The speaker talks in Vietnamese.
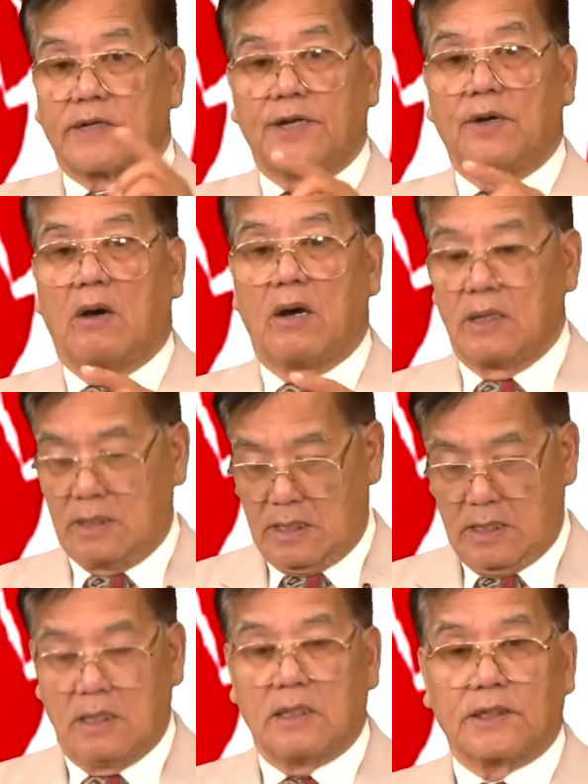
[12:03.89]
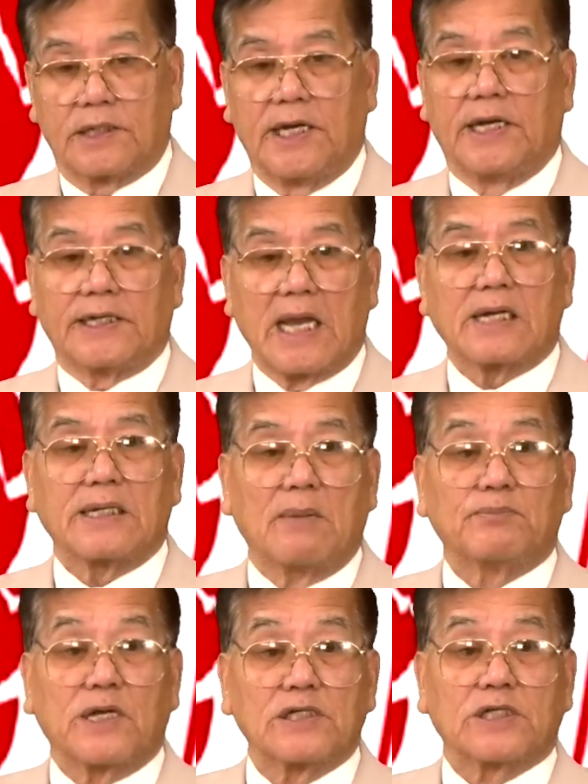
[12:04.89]
đó thì tháng năm,
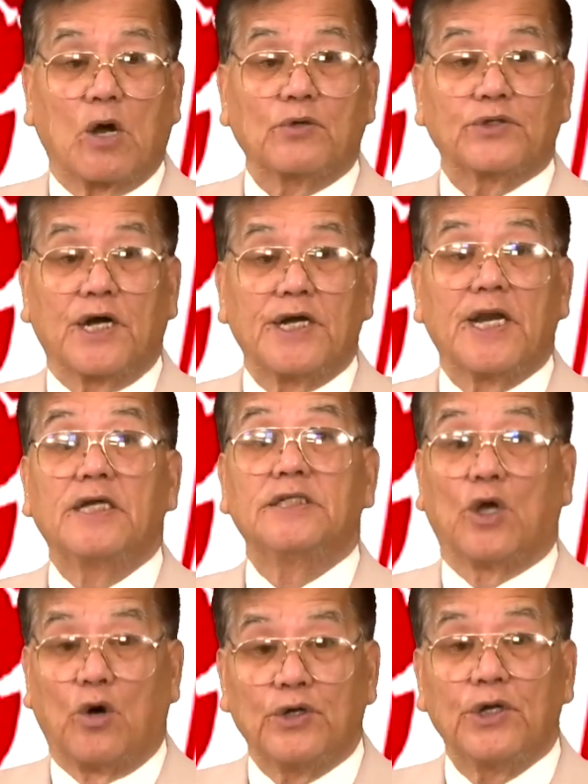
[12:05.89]
tháng sáu tới đây rồi,